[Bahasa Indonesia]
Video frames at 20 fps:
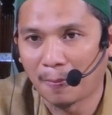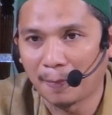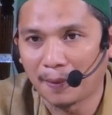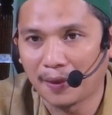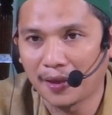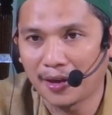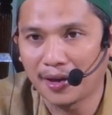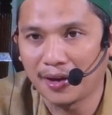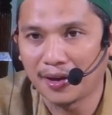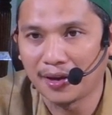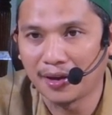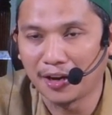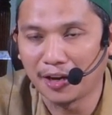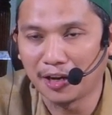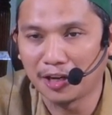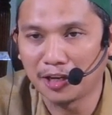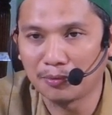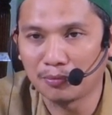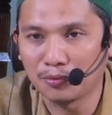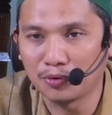Ya,
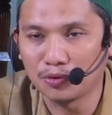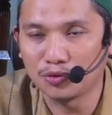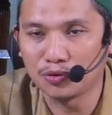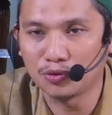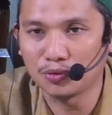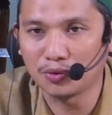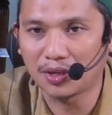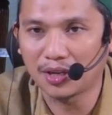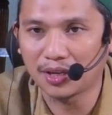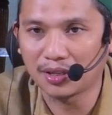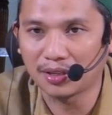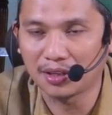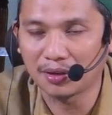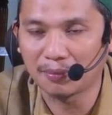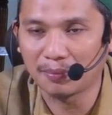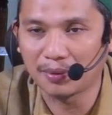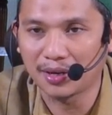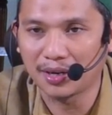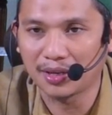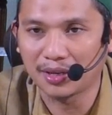ini menunjukkan
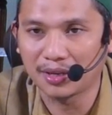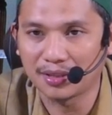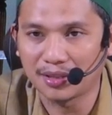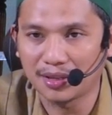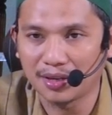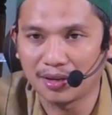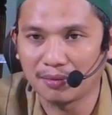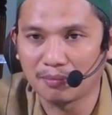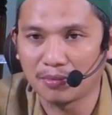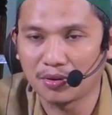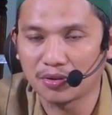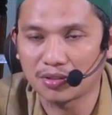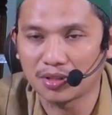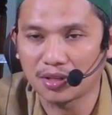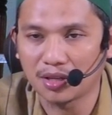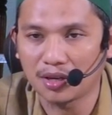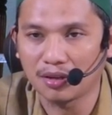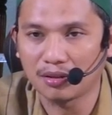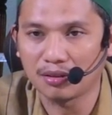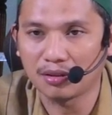kepada kita
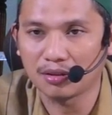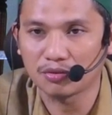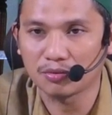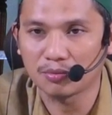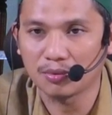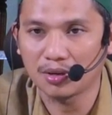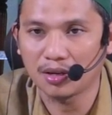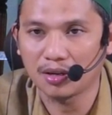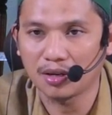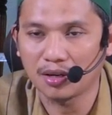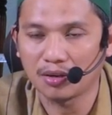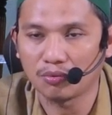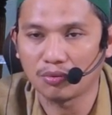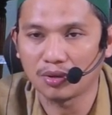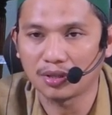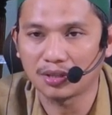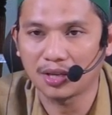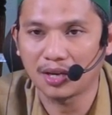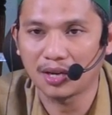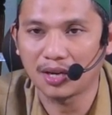bahwasanya Allah Subhanahu
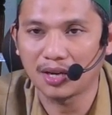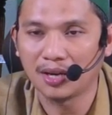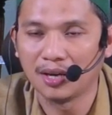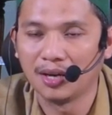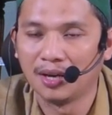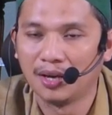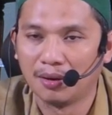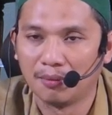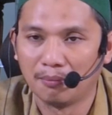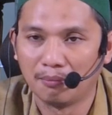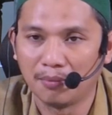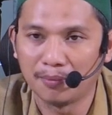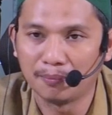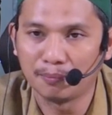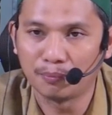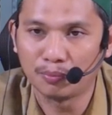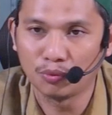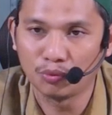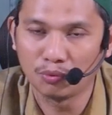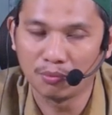wa taala
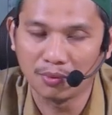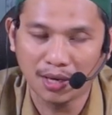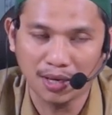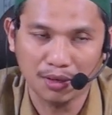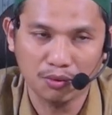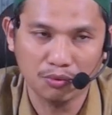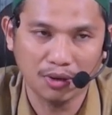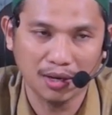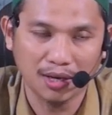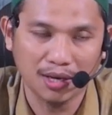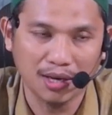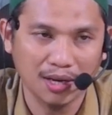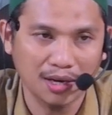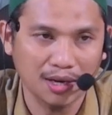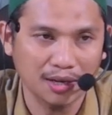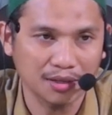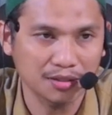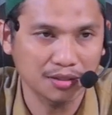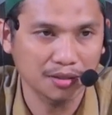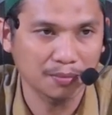mampu melakukan
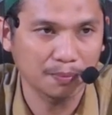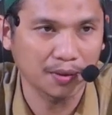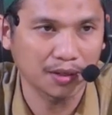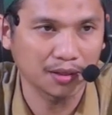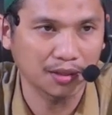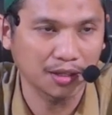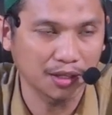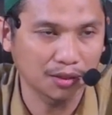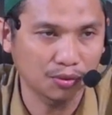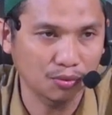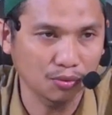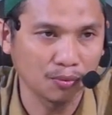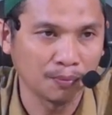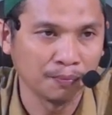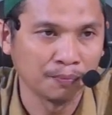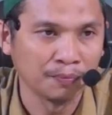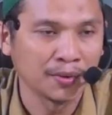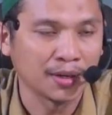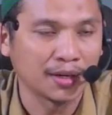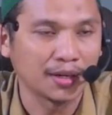hal yang seperti itu
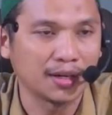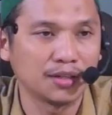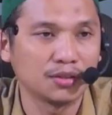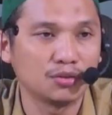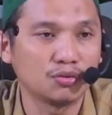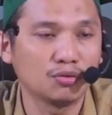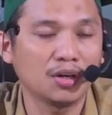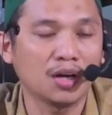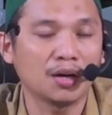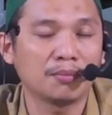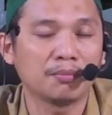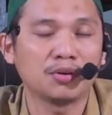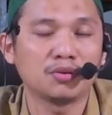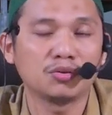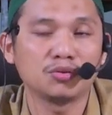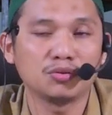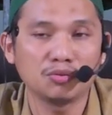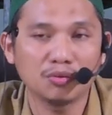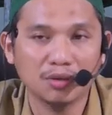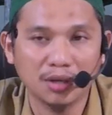dan juga
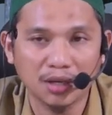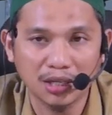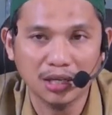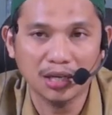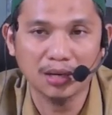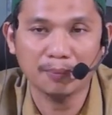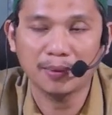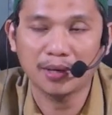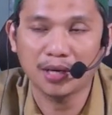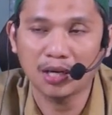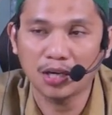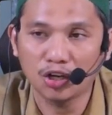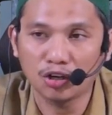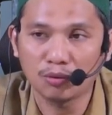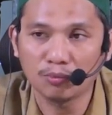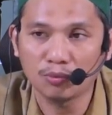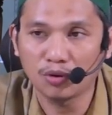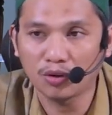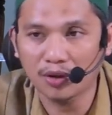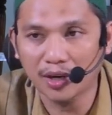menunjukkan kepada
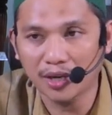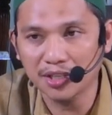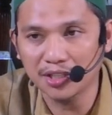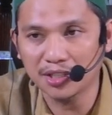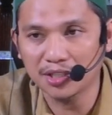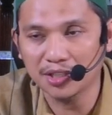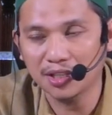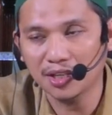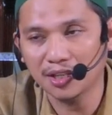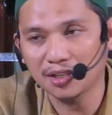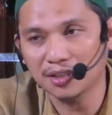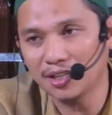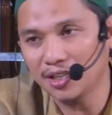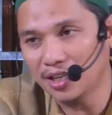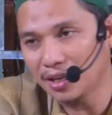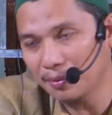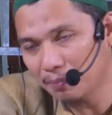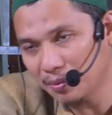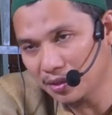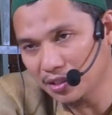kaum Quraisy yang
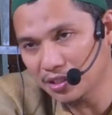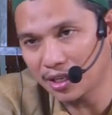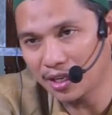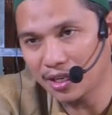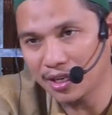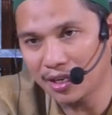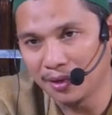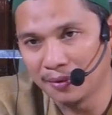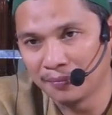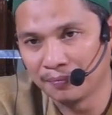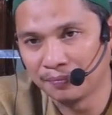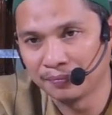tidak percaya